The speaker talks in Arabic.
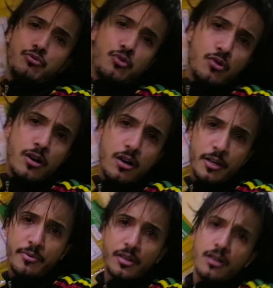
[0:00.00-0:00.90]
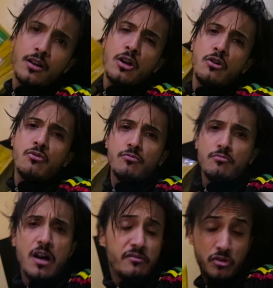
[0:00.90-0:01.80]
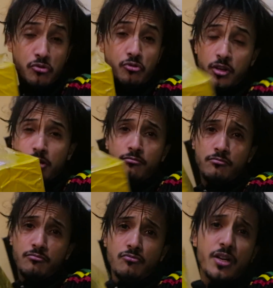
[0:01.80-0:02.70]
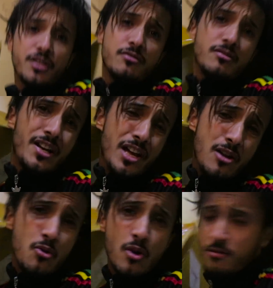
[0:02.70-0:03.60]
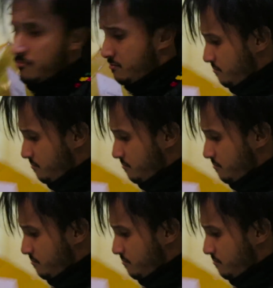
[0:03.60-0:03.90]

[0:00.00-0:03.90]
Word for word: شتوها كبيره ما عرفتش شنو فيها ممكن غنحلوها